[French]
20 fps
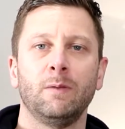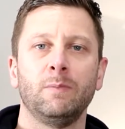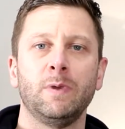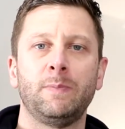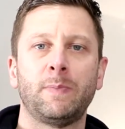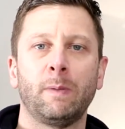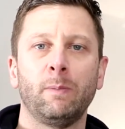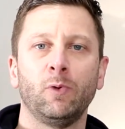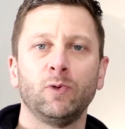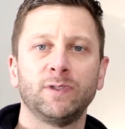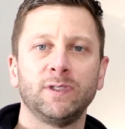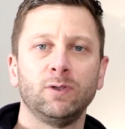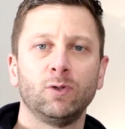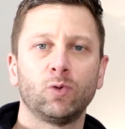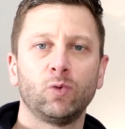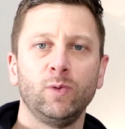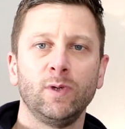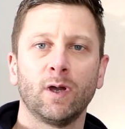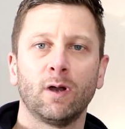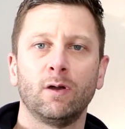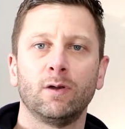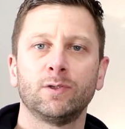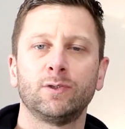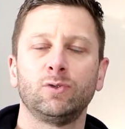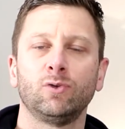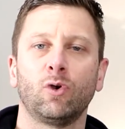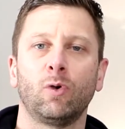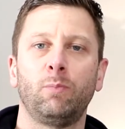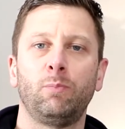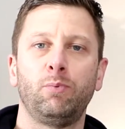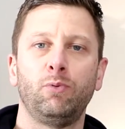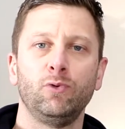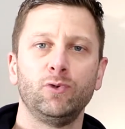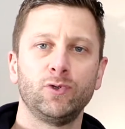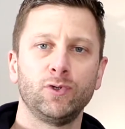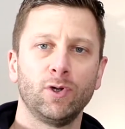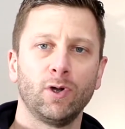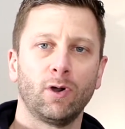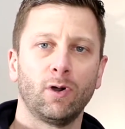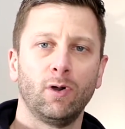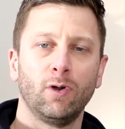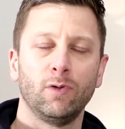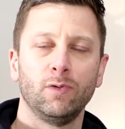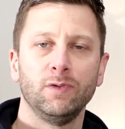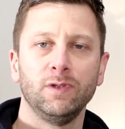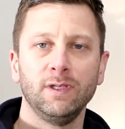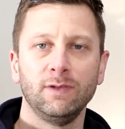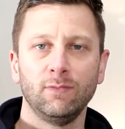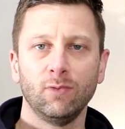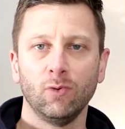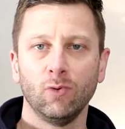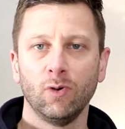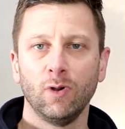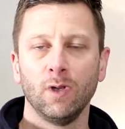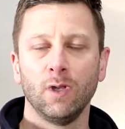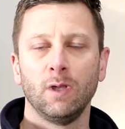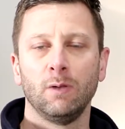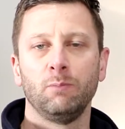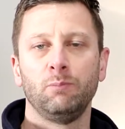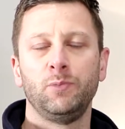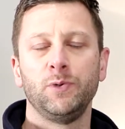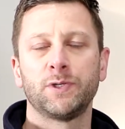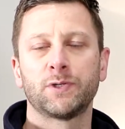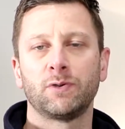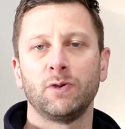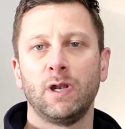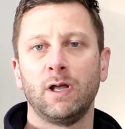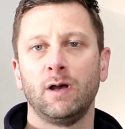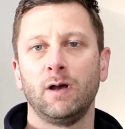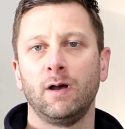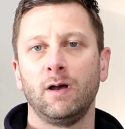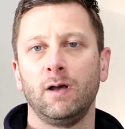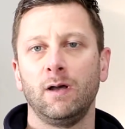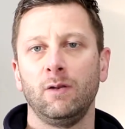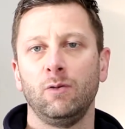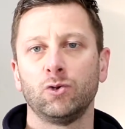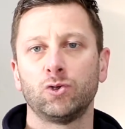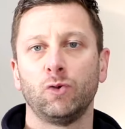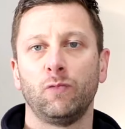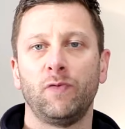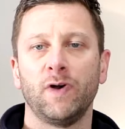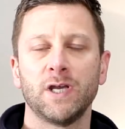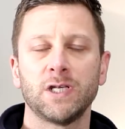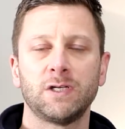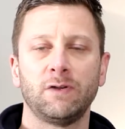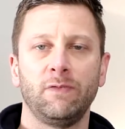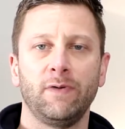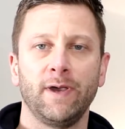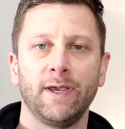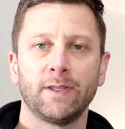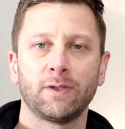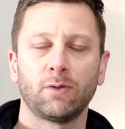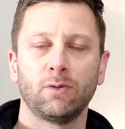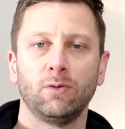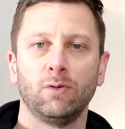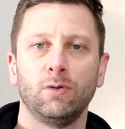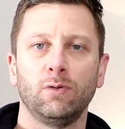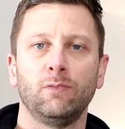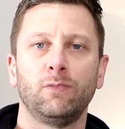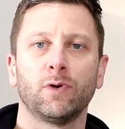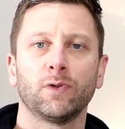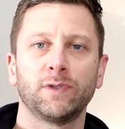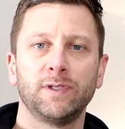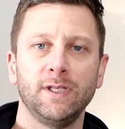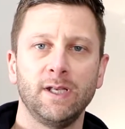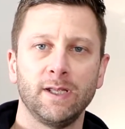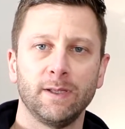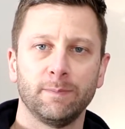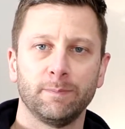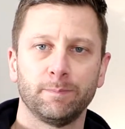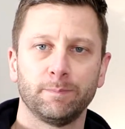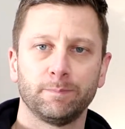Mais permet aussi de cuire sur plusieurs niveaux puisque le chauffage va être euh, ventilé.